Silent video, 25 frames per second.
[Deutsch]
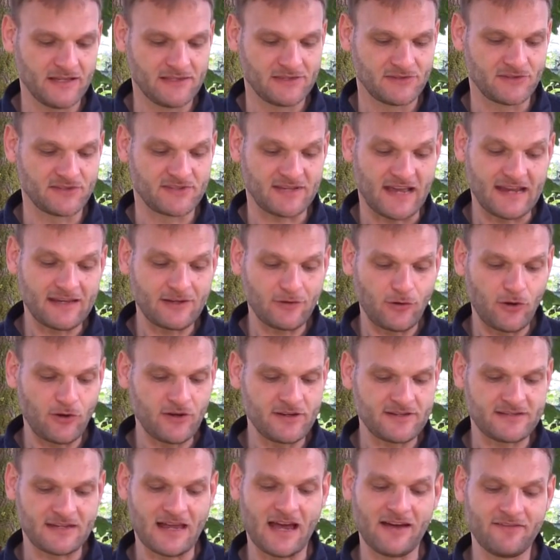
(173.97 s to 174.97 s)
Zu Zeiten
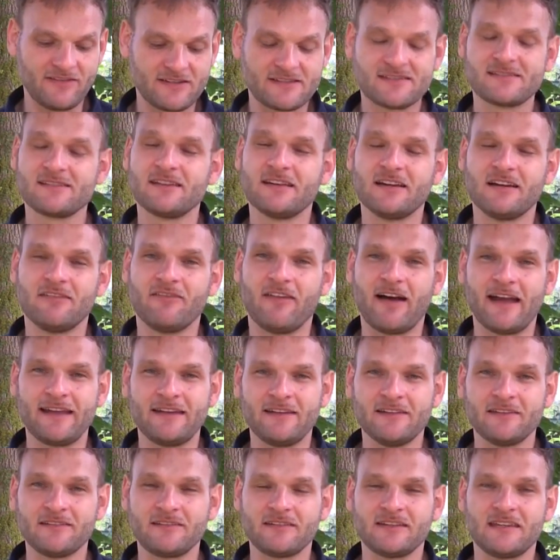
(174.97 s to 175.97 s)
König Davids war ein
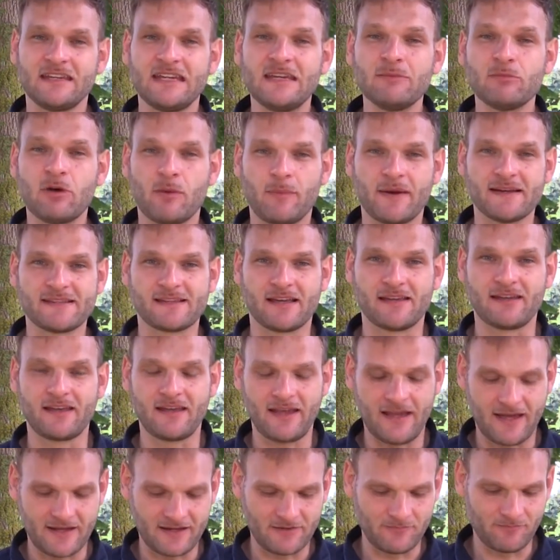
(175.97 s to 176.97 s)
Hirte immer bei seiner
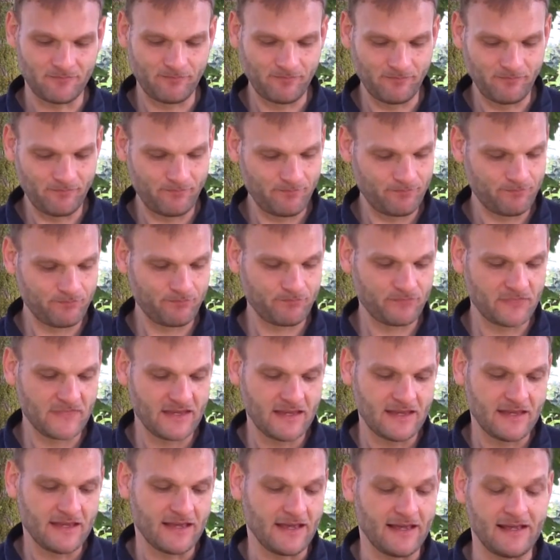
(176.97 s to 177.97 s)
Herde.
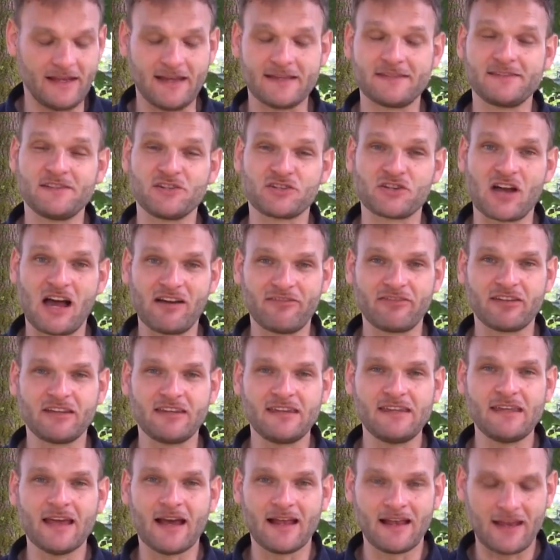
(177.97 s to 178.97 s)
Er lässt die Schafe
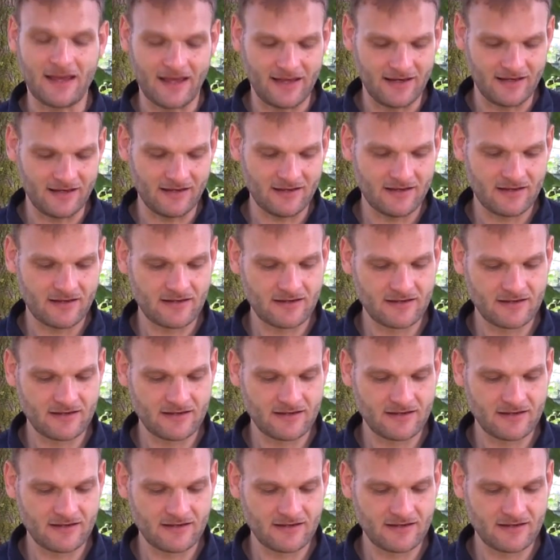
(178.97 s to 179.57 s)
nie allein.